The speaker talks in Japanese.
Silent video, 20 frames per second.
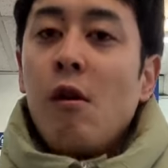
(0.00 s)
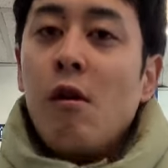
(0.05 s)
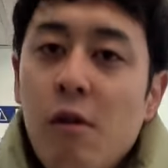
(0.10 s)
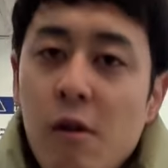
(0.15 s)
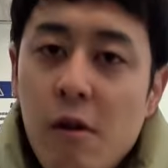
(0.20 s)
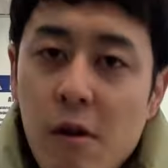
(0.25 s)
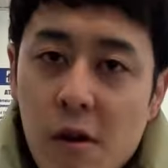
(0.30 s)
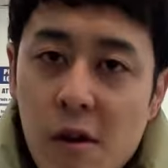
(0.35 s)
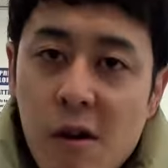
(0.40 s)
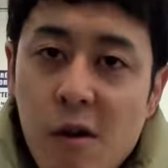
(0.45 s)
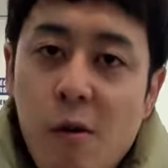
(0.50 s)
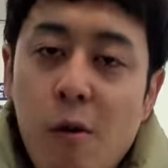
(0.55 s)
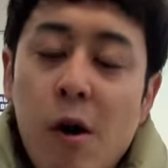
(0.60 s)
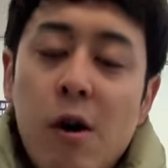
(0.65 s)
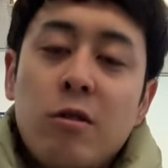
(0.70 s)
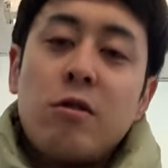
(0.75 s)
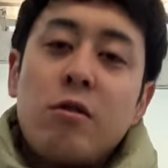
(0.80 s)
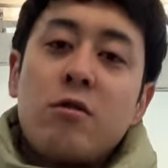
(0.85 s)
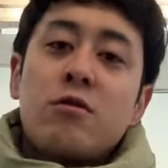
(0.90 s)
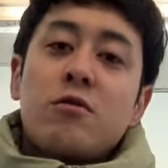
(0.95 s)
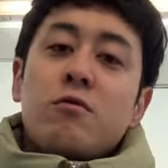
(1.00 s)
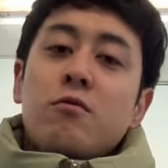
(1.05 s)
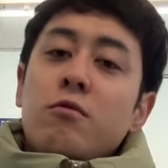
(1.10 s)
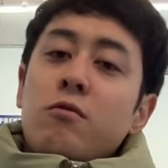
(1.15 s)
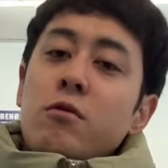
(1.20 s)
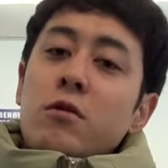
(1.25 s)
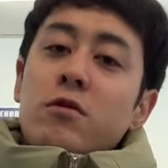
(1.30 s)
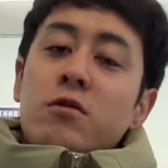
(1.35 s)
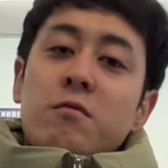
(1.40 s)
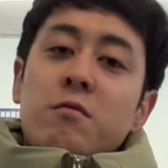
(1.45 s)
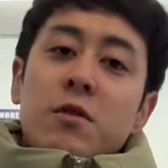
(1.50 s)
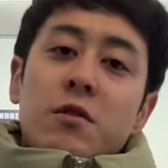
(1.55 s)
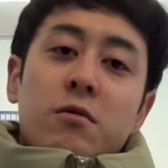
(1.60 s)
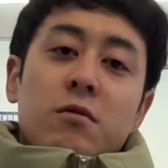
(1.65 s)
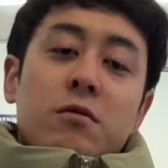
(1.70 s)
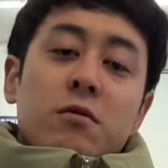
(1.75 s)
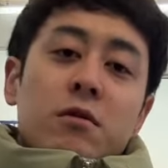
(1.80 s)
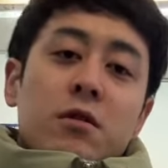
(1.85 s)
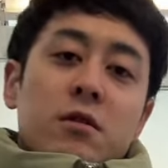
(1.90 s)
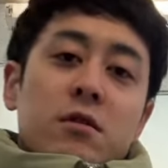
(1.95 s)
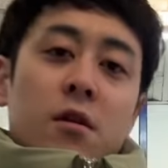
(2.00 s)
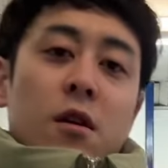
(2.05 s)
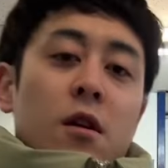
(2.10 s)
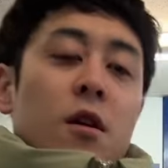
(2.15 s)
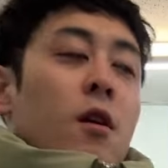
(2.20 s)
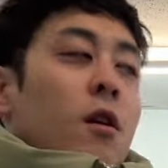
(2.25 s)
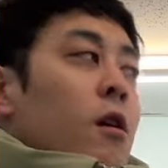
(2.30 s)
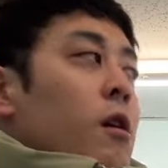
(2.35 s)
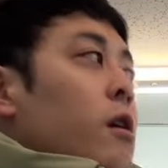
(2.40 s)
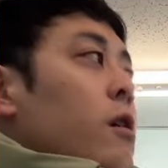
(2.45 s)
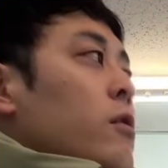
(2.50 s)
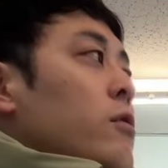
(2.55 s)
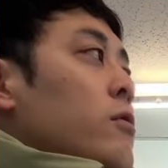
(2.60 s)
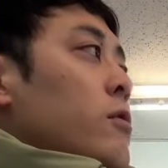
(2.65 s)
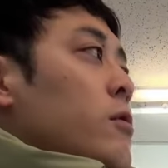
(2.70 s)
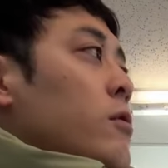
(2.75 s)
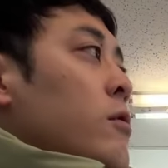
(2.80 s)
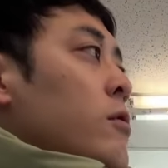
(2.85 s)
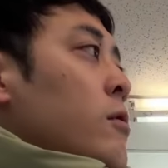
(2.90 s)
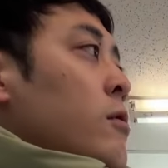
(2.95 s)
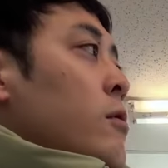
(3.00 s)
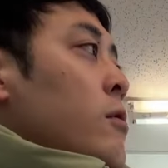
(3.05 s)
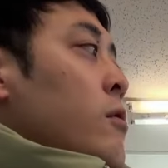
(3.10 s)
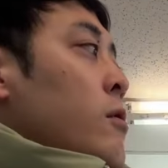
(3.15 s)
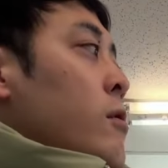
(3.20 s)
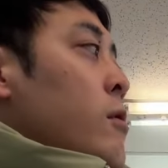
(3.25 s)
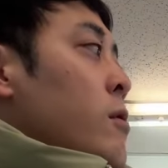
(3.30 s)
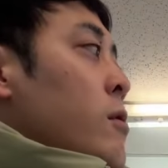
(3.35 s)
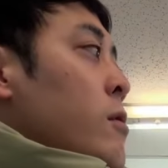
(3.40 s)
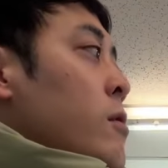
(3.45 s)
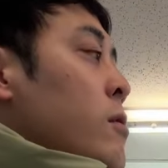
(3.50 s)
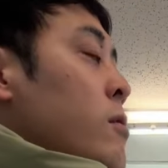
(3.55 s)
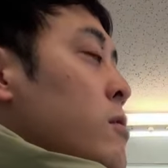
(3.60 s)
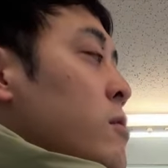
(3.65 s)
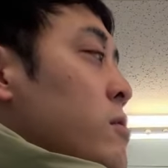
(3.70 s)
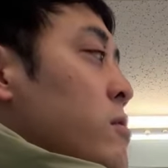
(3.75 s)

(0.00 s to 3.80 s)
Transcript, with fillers: えー、私大泉洋のですねあのー、